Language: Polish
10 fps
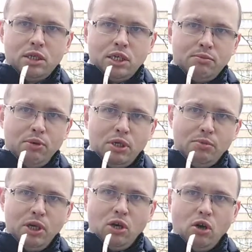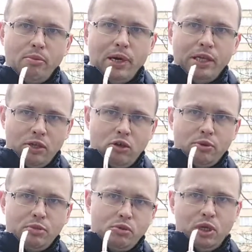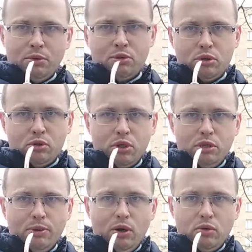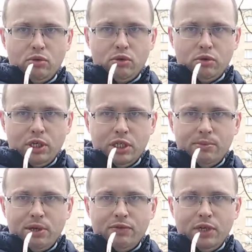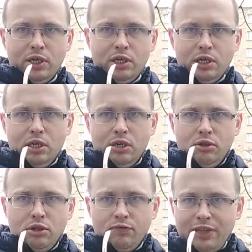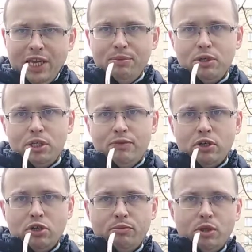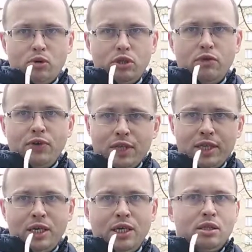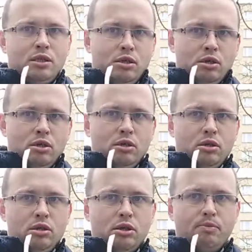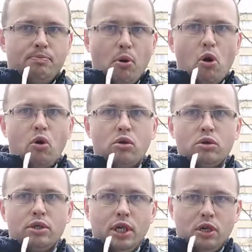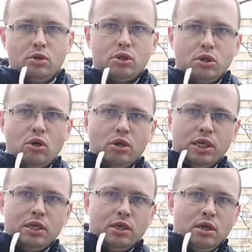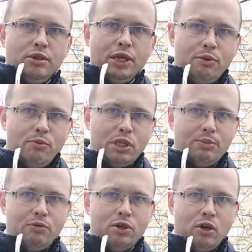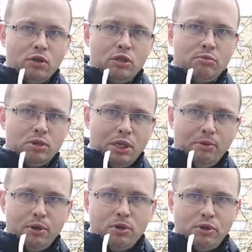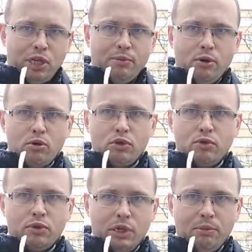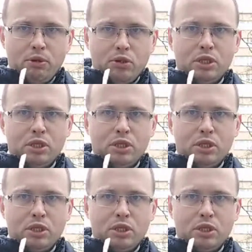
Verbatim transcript: powiedzmy jego obalenia tylko zepsuje nam stosunki z Białorusią tak naprawdę. Też wydaje mi się, że większość Białorusinów jednak jest po jego stronie. Tak jak mówię, zapewnia on im stabilność dla Białorusinów, stabilność jest